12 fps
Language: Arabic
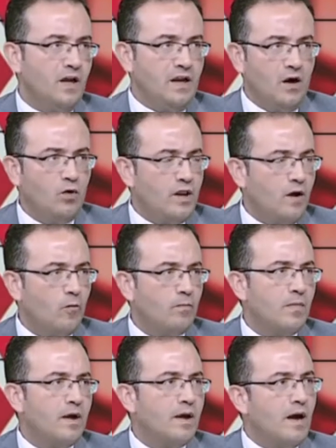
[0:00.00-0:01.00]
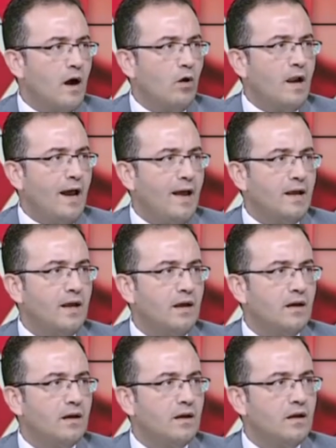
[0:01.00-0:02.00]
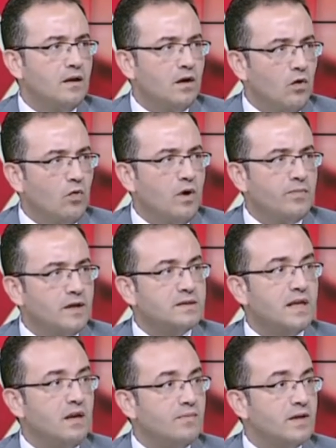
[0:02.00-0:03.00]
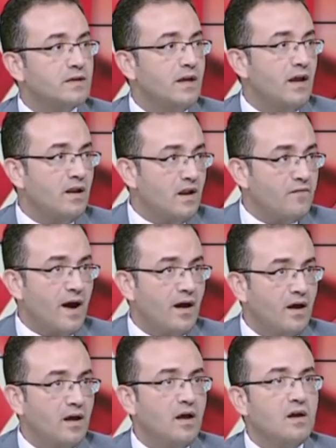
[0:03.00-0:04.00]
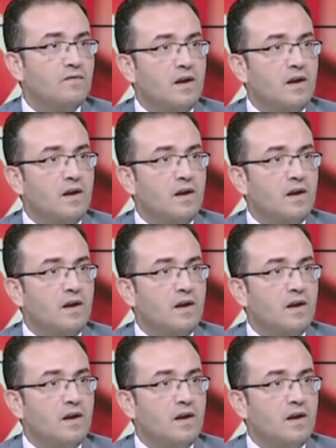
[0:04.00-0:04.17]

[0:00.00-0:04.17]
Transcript: احنا قلناهم اول حاجه ان هو بيقتل البكتيريا النافعه